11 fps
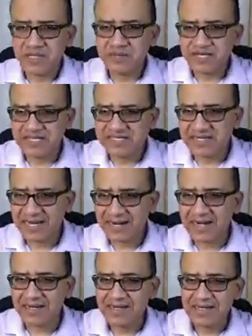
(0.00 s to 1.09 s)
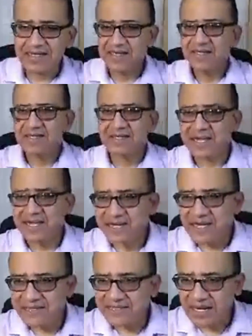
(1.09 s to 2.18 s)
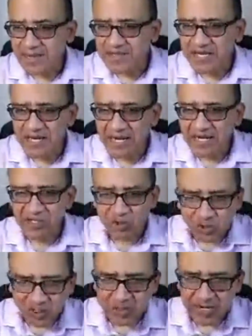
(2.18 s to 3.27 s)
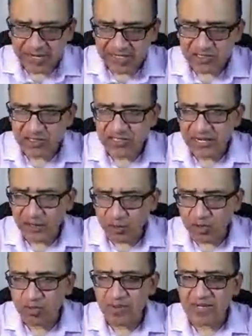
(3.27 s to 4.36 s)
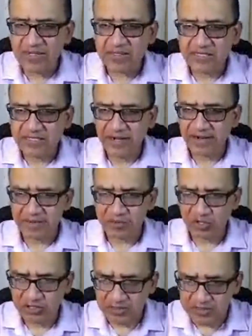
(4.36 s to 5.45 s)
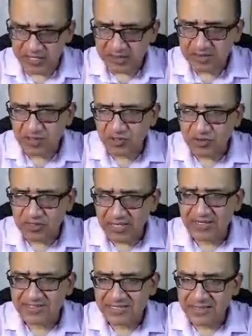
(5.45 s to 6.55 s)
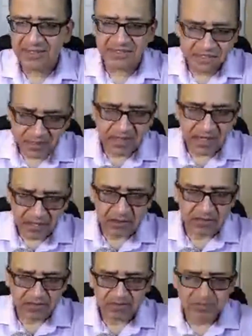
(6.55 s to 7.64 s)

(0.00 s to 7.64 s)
Me dice Carla, ¿cree que la terapia ayude para eso de la culpa y el remordimiento que él siente? Sí, claro.